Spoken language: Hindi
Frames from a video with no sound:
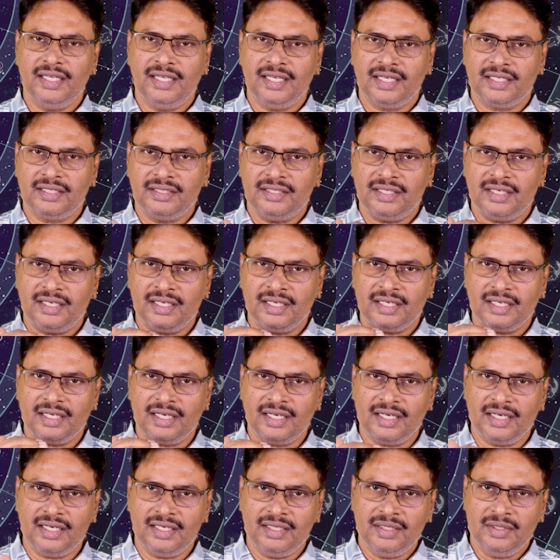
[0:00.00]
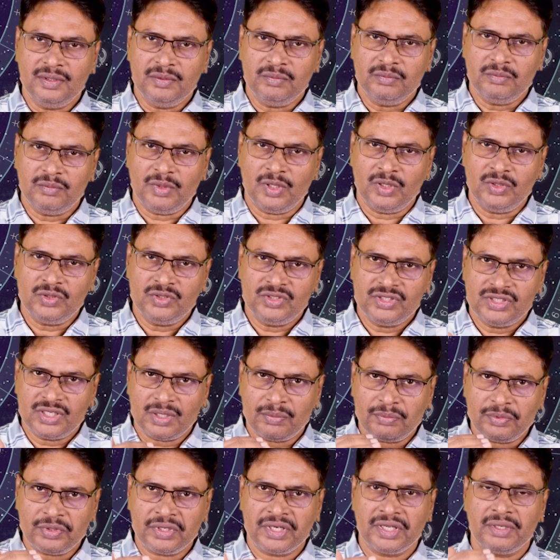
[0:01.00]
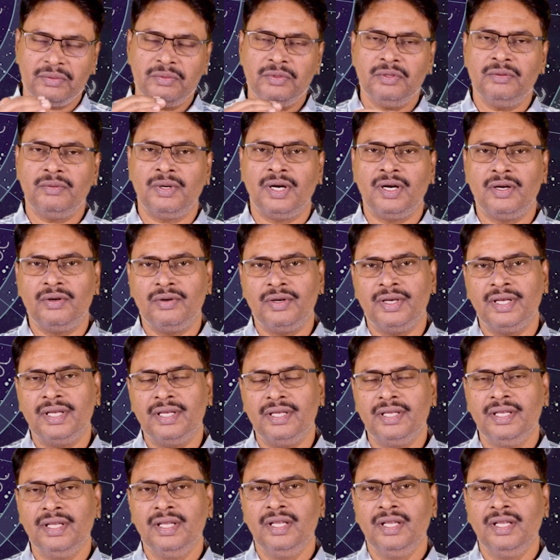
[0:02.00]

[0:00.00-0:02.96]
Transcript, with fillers: एक तरह का बहुत सपोर्टेबल भाव है